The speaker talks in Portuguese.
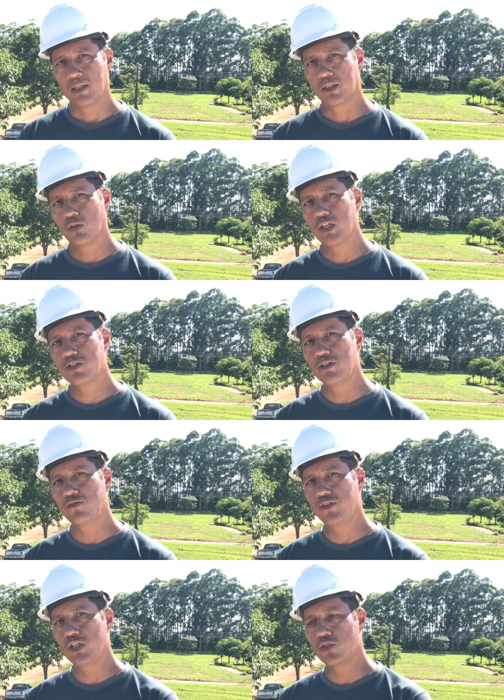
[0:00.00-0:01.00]
Então nesse
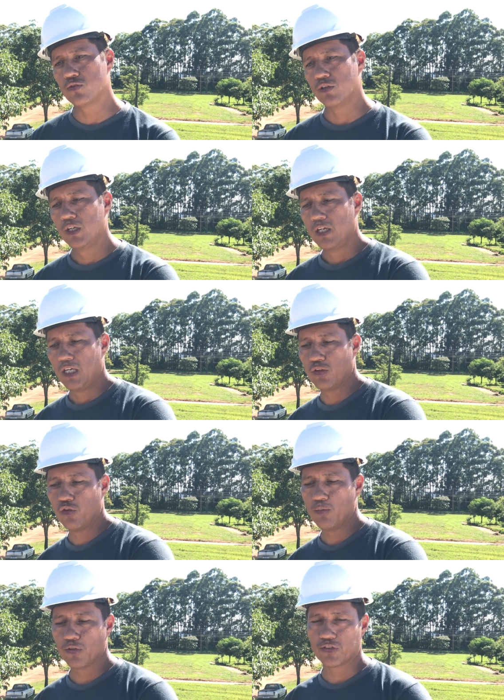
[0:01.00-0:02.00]
vídeo eu
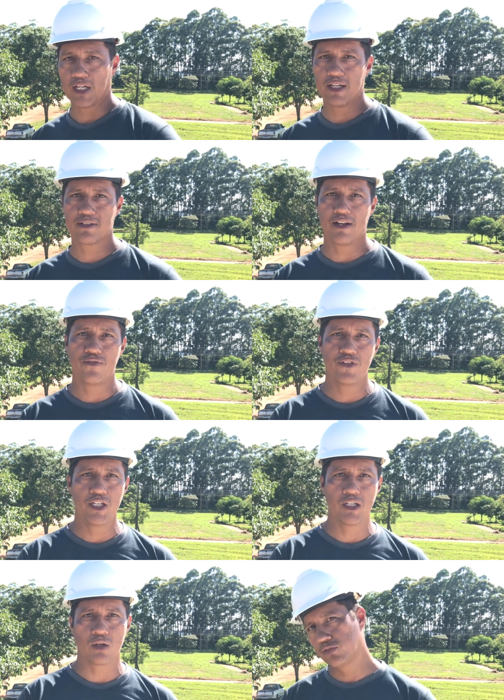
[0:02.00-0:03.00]
vou mostrar essa viga